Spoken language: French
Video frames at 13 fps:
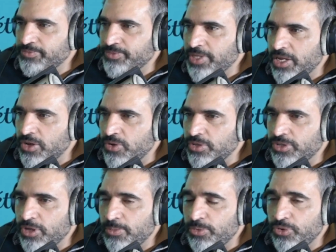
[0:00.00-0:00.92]
Alors,
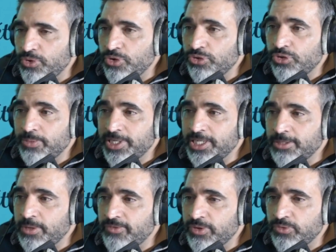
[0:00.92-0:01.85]
bleu,
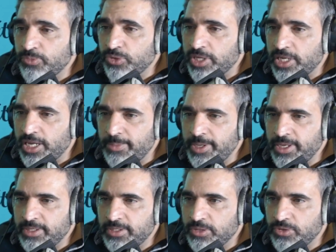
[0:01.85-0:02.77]
automatiquement, on va nous montrer la mer,
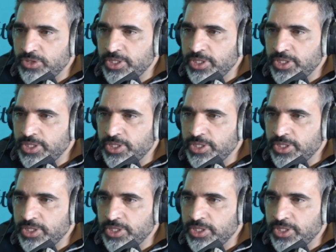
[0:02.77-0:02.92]
c'est logique.